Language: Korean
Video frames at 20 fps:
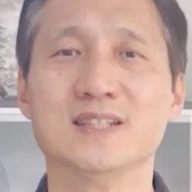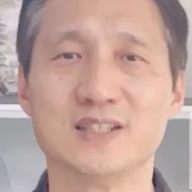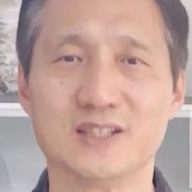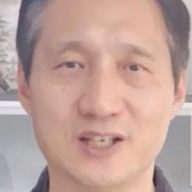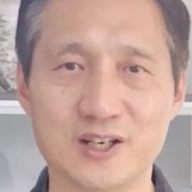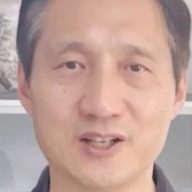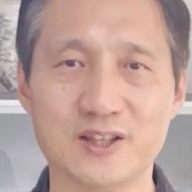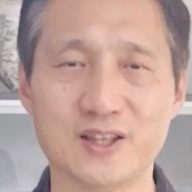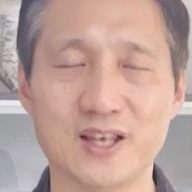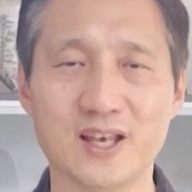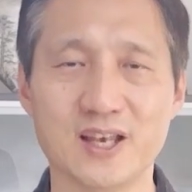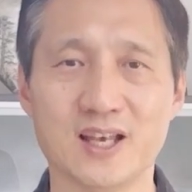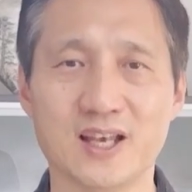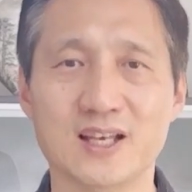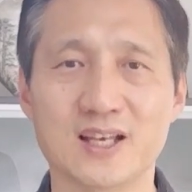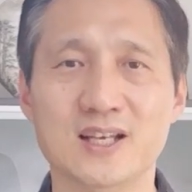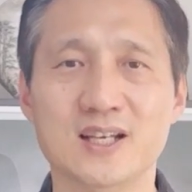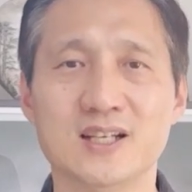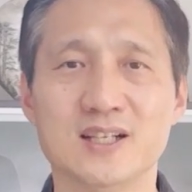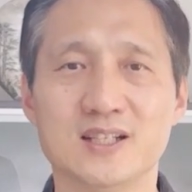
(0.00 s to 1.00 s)
그럴
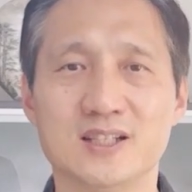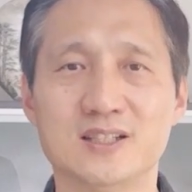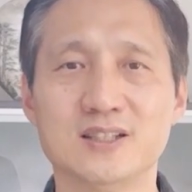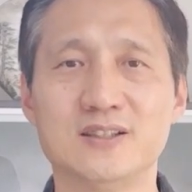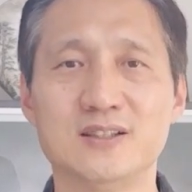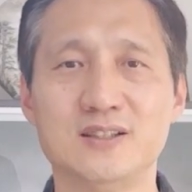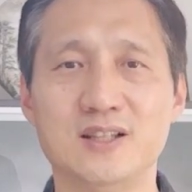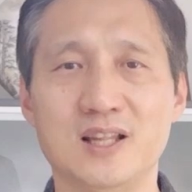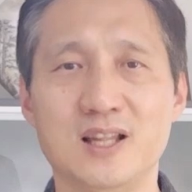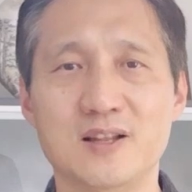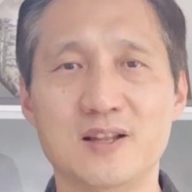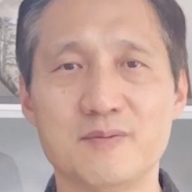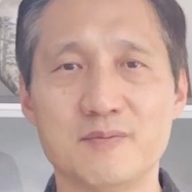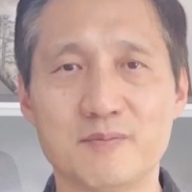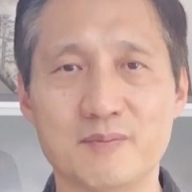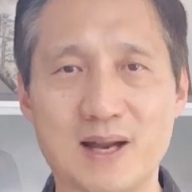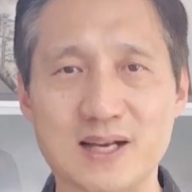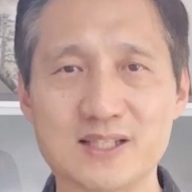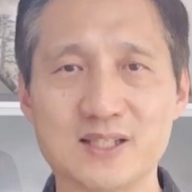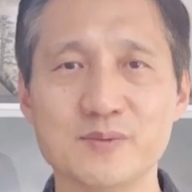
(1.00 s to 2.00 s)
때 그
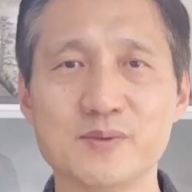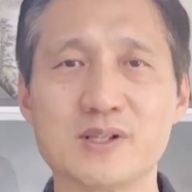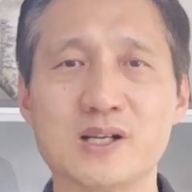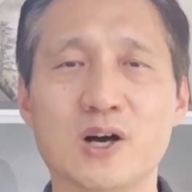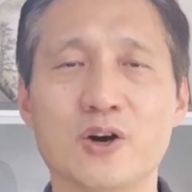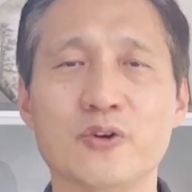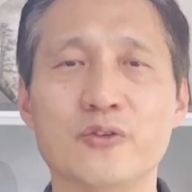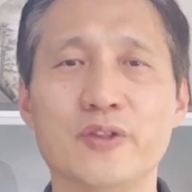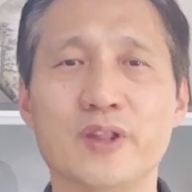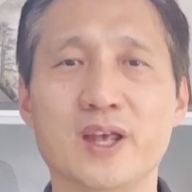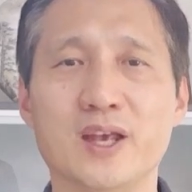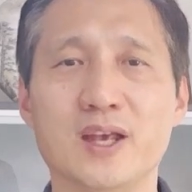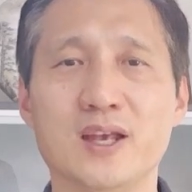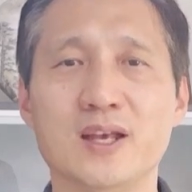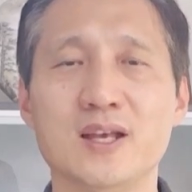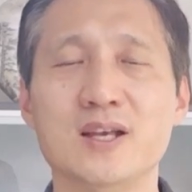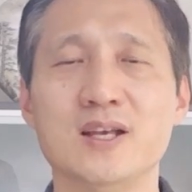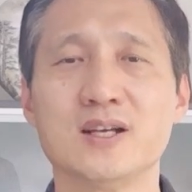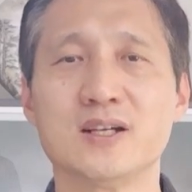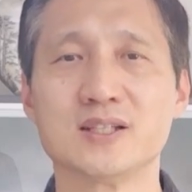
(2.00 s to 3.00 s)
말씀
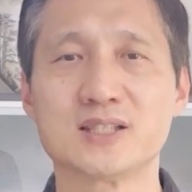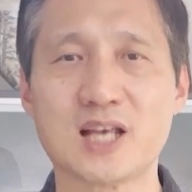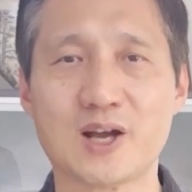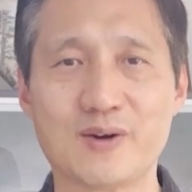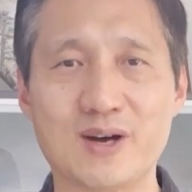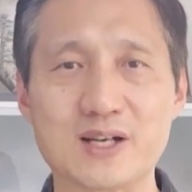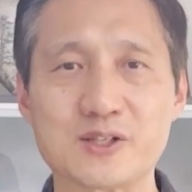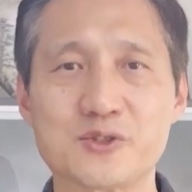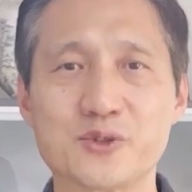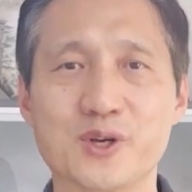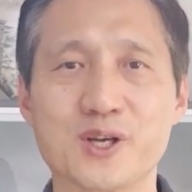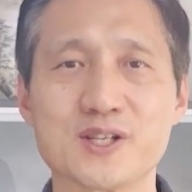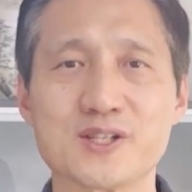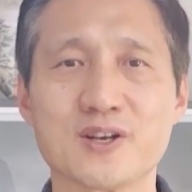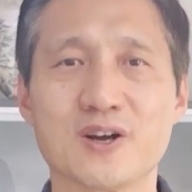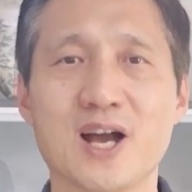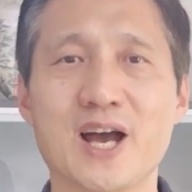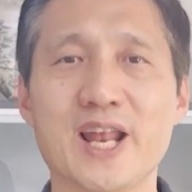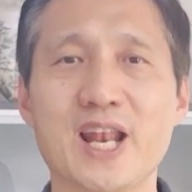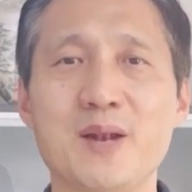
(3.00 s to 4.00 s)
가운데 그 상황
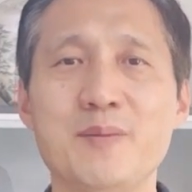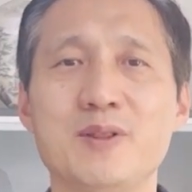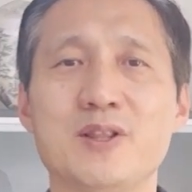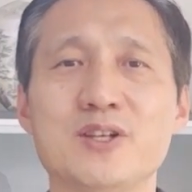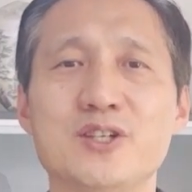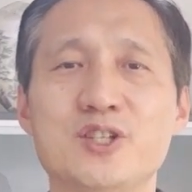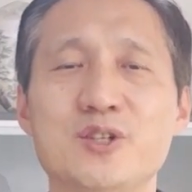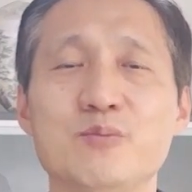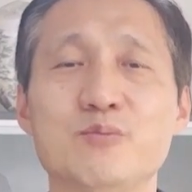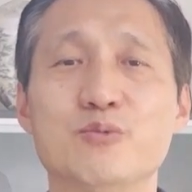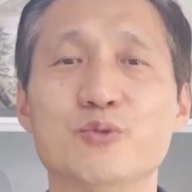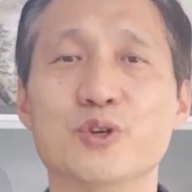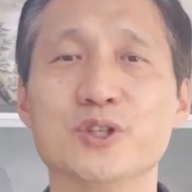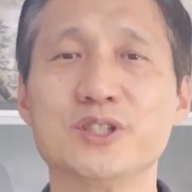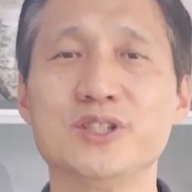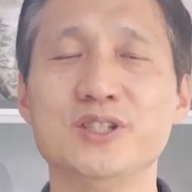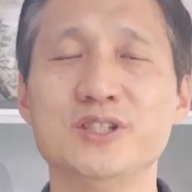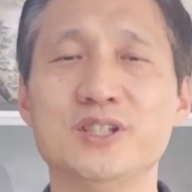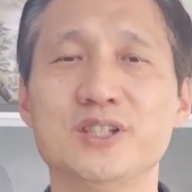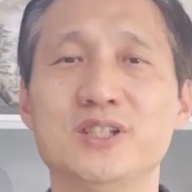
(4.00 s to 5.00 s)
속에서 하나님 뜻이
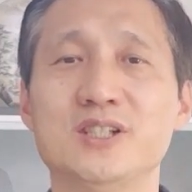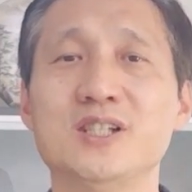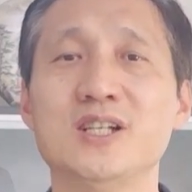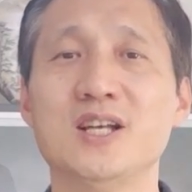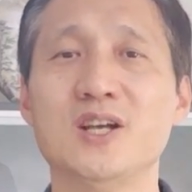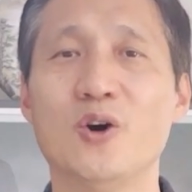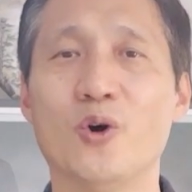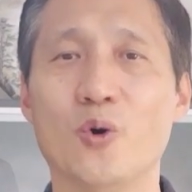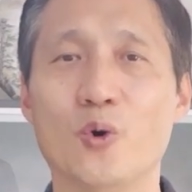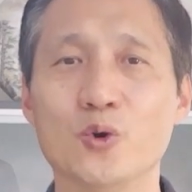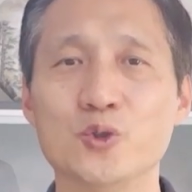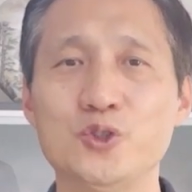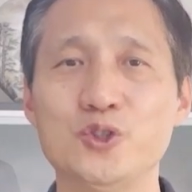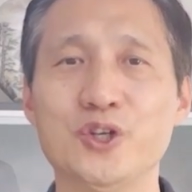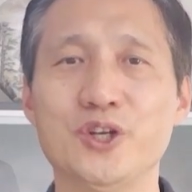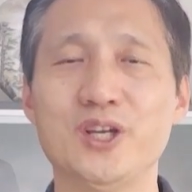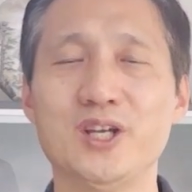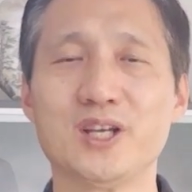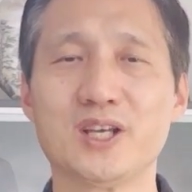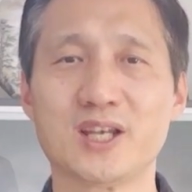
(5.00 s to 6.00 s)
무엇인지를
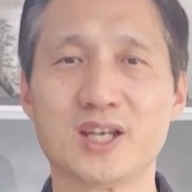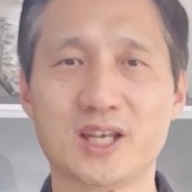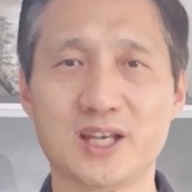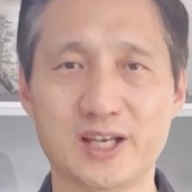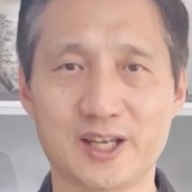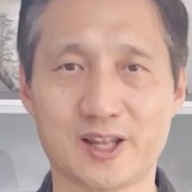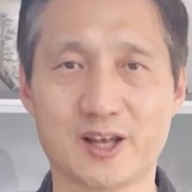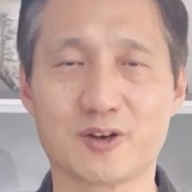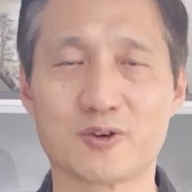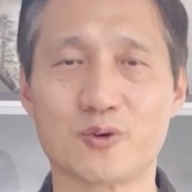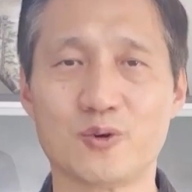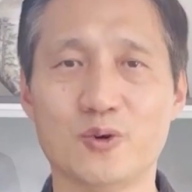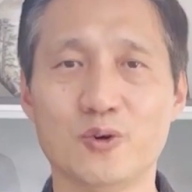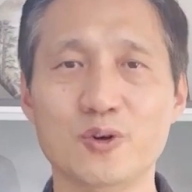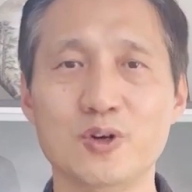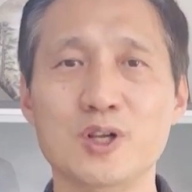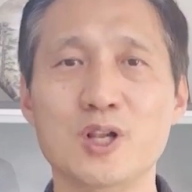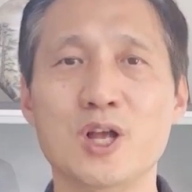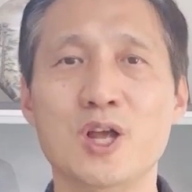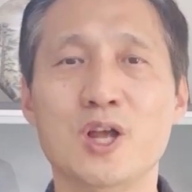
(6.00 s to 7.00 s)
온전히
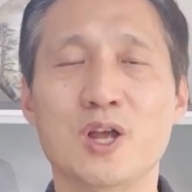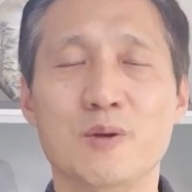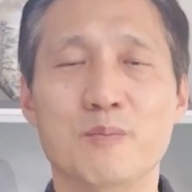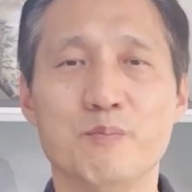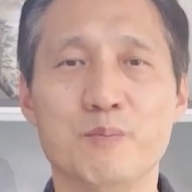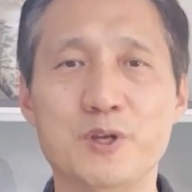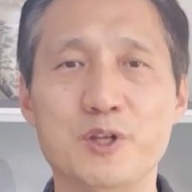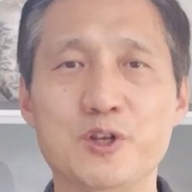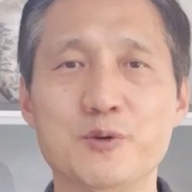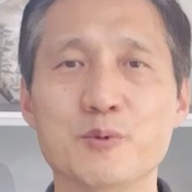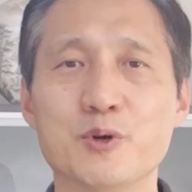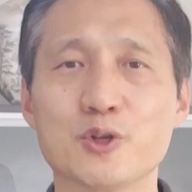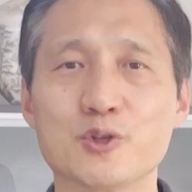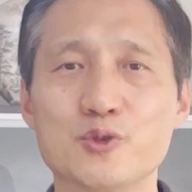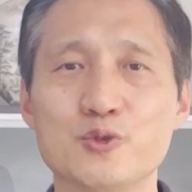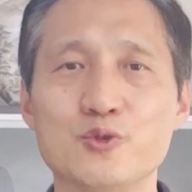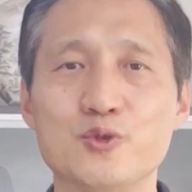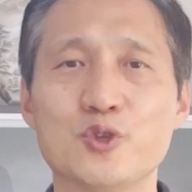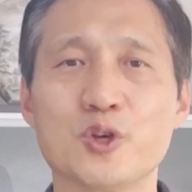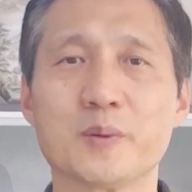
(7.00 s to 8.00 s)
깨닫고 믿음으로
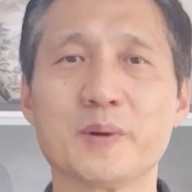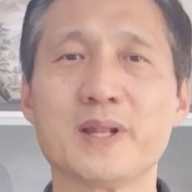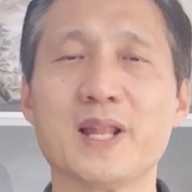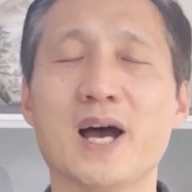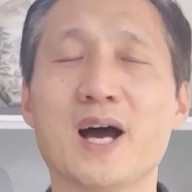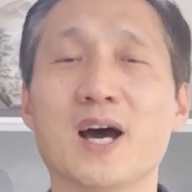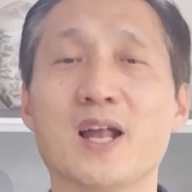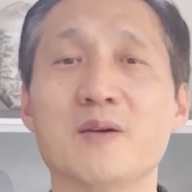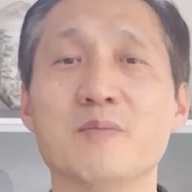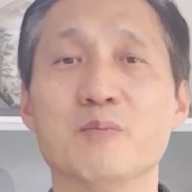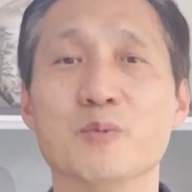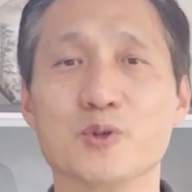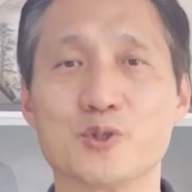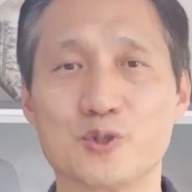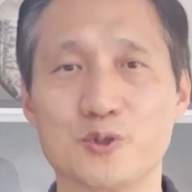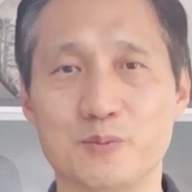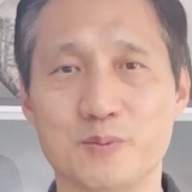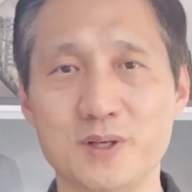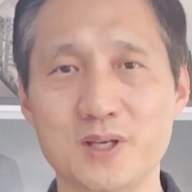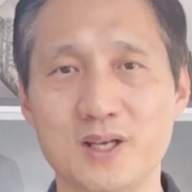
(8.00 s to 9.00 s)
순종해 나가는
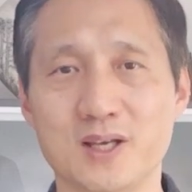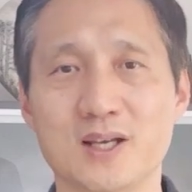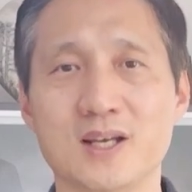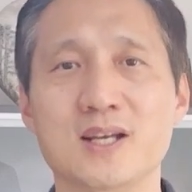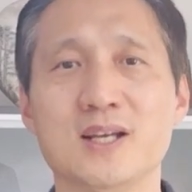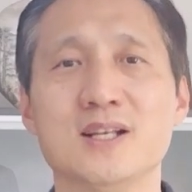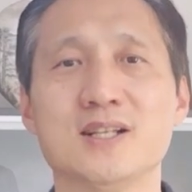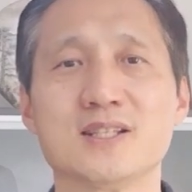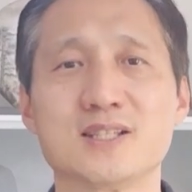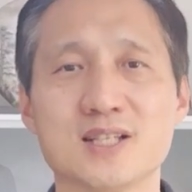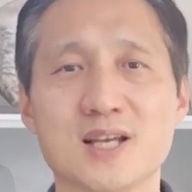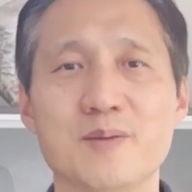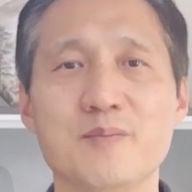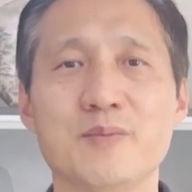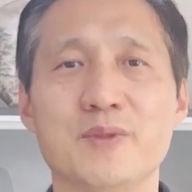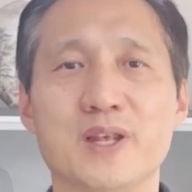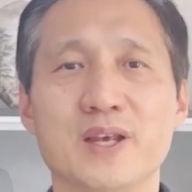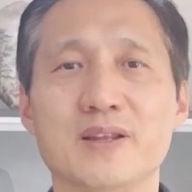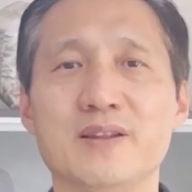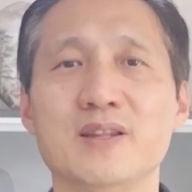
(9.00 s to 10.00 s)
모습이
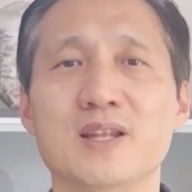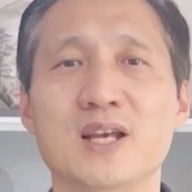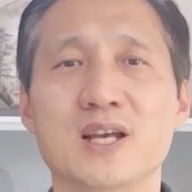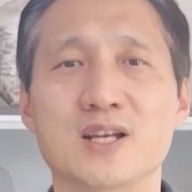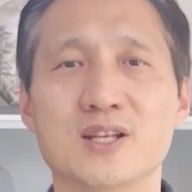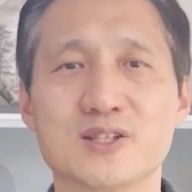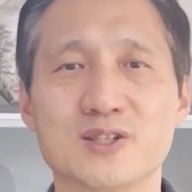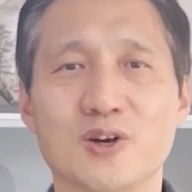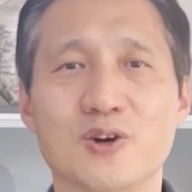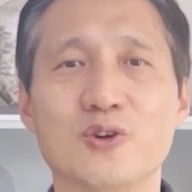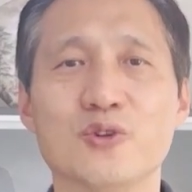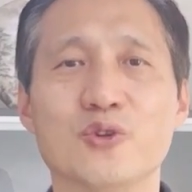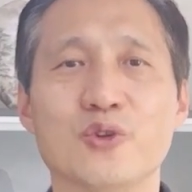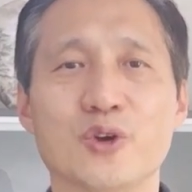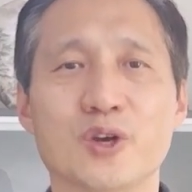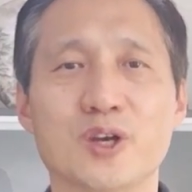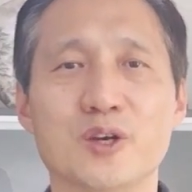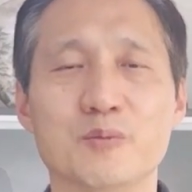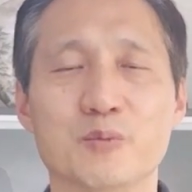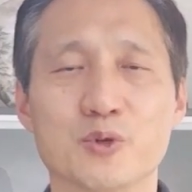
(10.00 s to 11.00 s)
참된
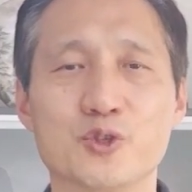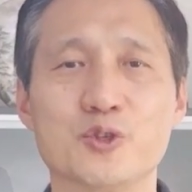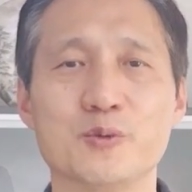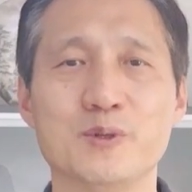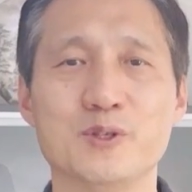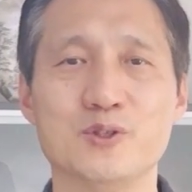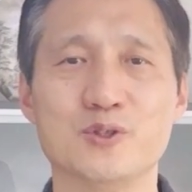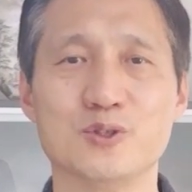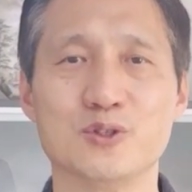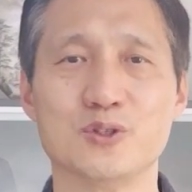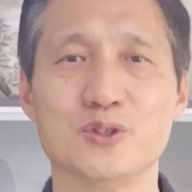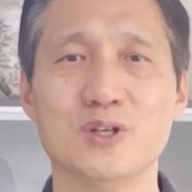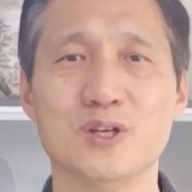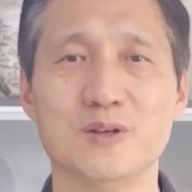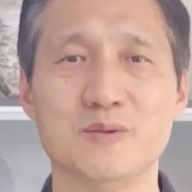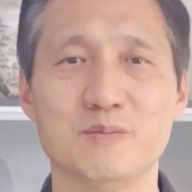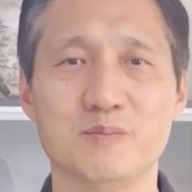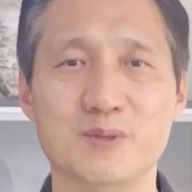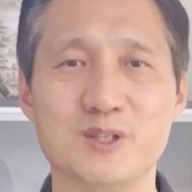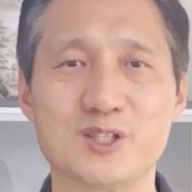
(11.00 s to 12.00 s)
성도의 모습인 줄
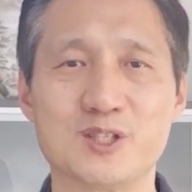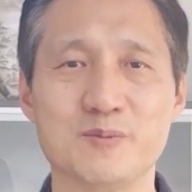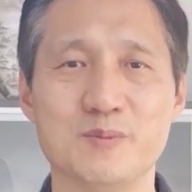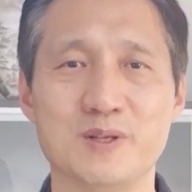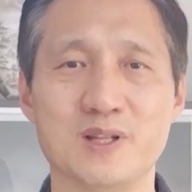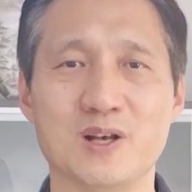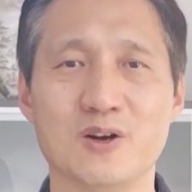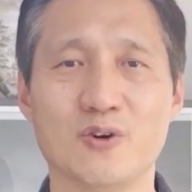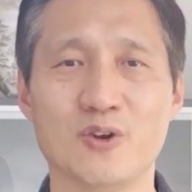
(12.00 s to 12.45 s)
믿습니다.